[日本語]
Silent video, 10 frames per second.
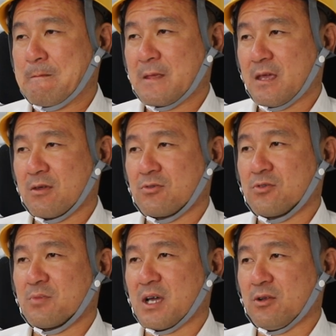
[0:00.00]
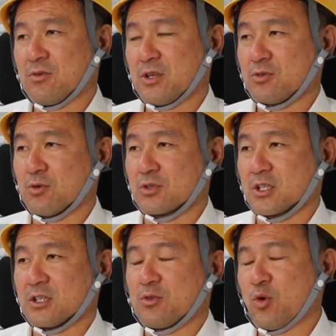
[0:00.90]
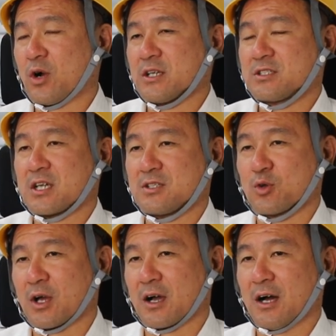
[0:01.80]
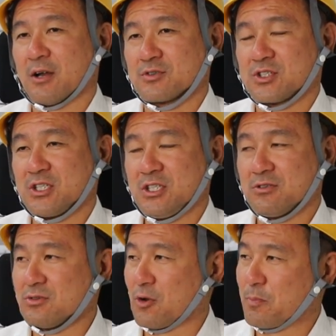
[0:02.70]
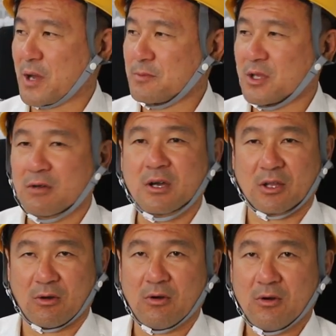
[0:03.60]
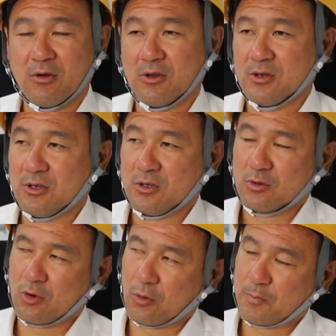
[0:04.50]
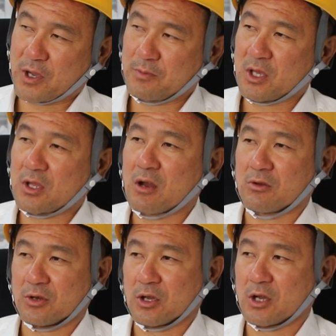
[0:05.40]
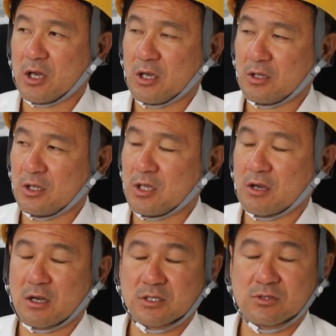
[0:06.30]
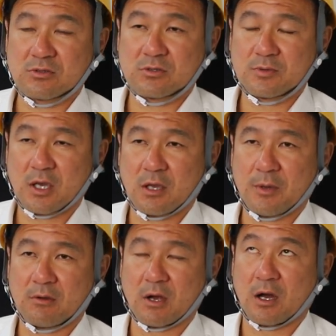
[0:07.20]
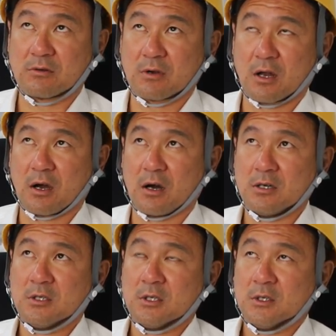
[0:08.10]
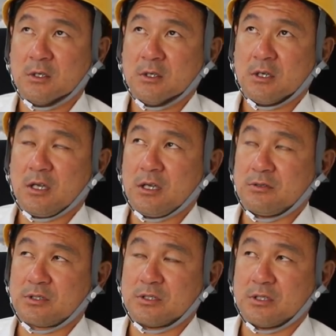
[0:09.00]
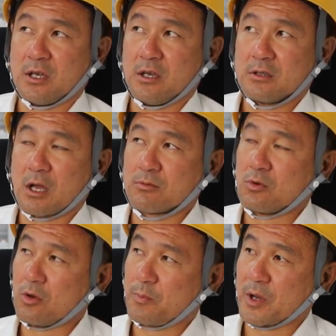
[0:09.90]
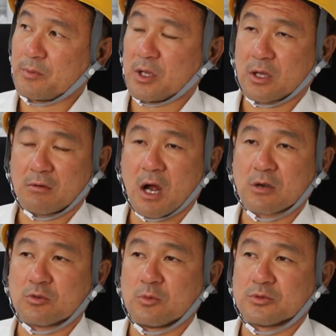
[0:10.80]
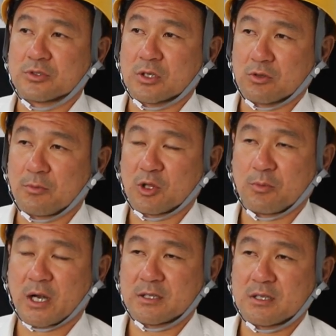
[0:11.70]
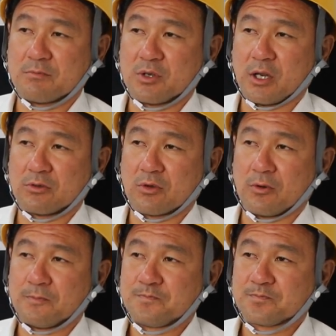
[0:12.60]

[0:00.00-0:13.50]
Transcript: で結局まあいろんな人がただって動画にした人なんかあのシーリング 600m ぐらいだよ5 6 0 0 m あるよね外壁で280平米ぐらいあるから ALC で多分 5600m ぐらいあると思うんですけど窓周り全部入れると